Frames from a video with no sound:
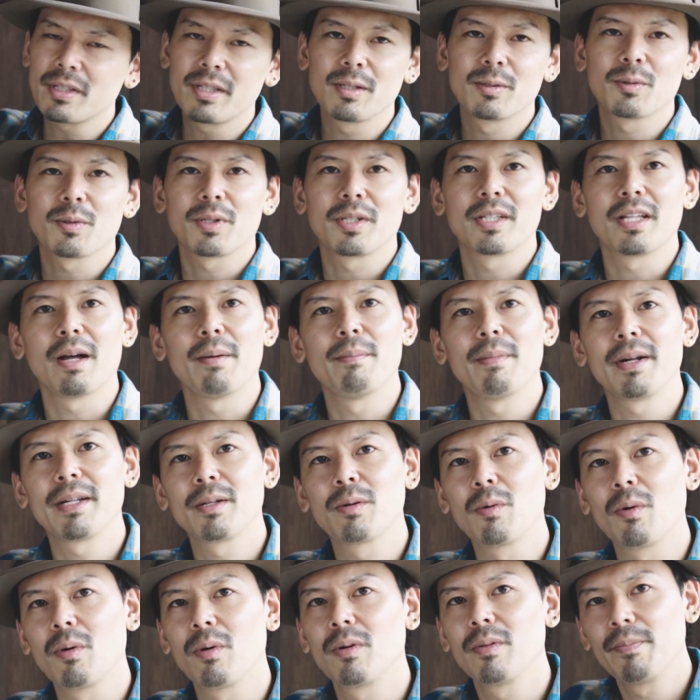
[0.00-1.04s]
起きてる時ってあんまり
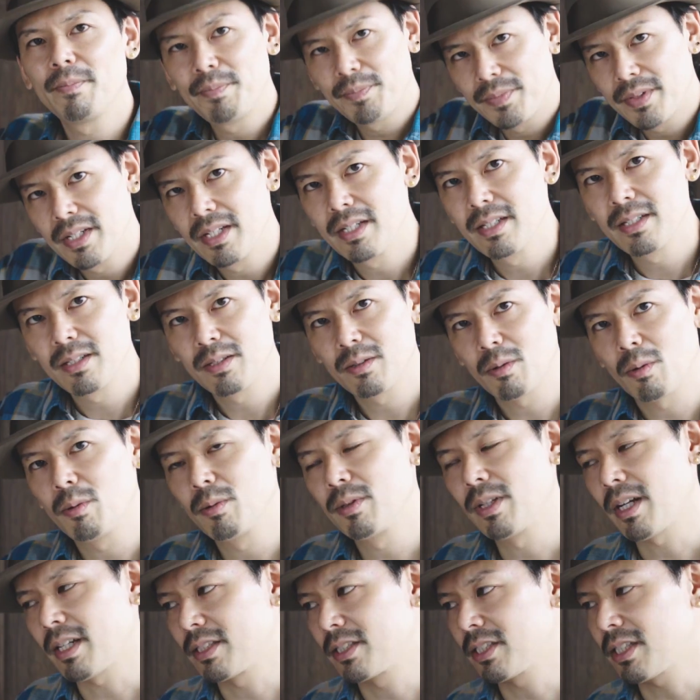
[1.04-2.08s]
こう。こ
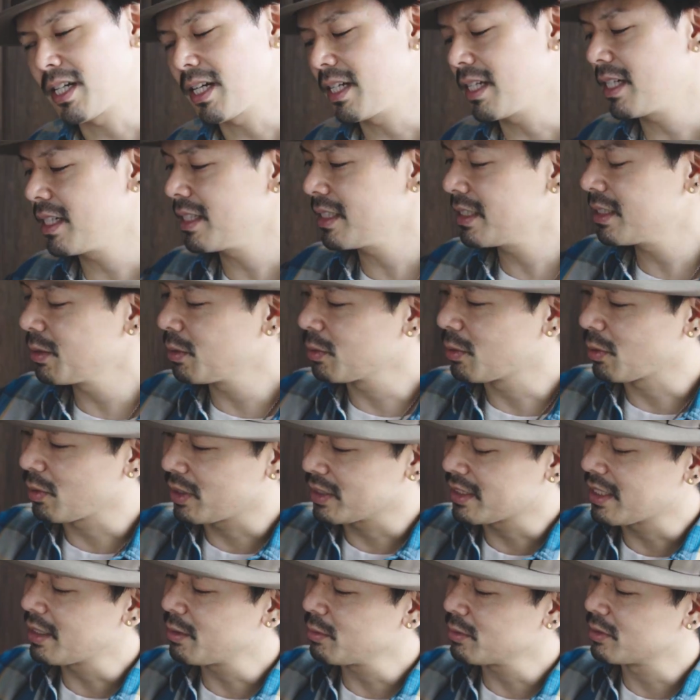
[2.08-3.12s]
うなんか力仕事と
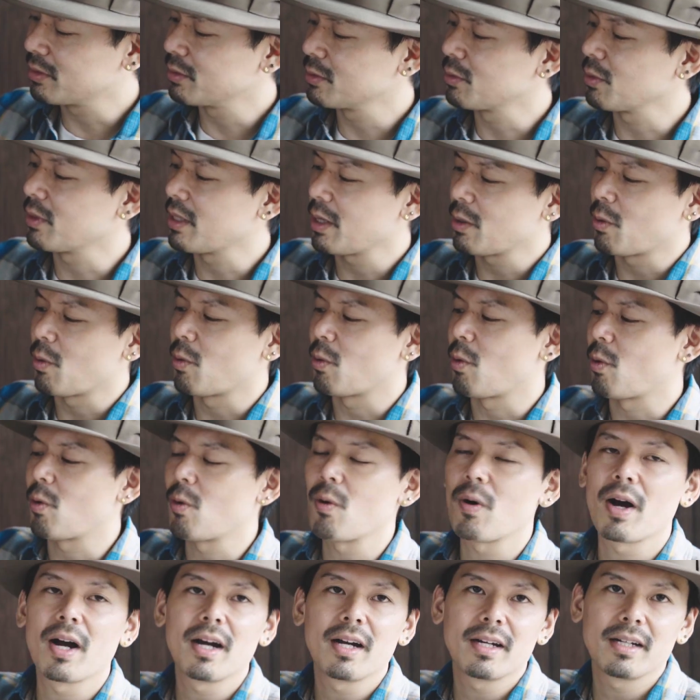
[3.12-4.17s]
か作業すると結構こ
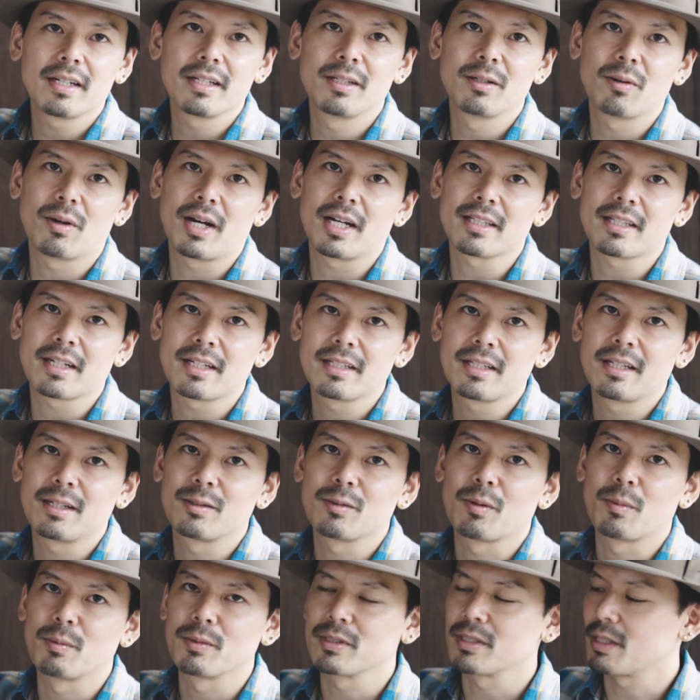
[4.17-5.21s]
こは色当たり出
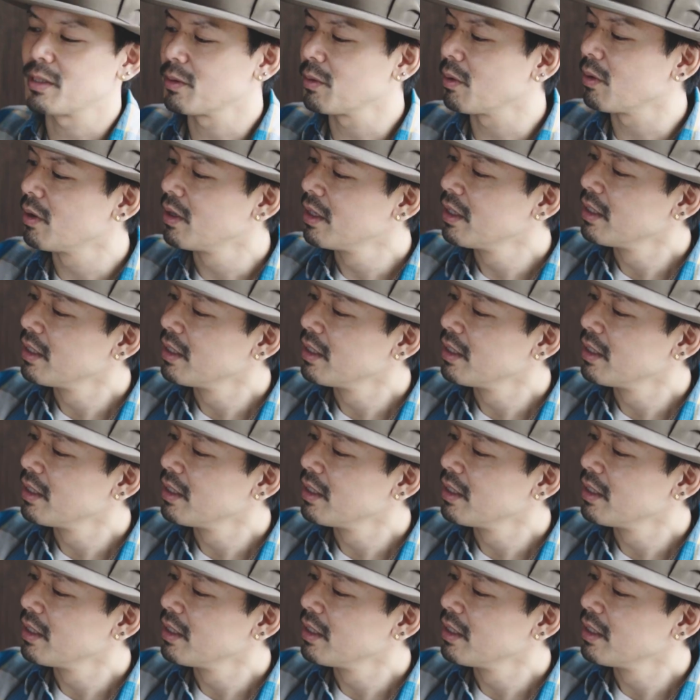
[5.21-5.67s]
ると思うんですけど、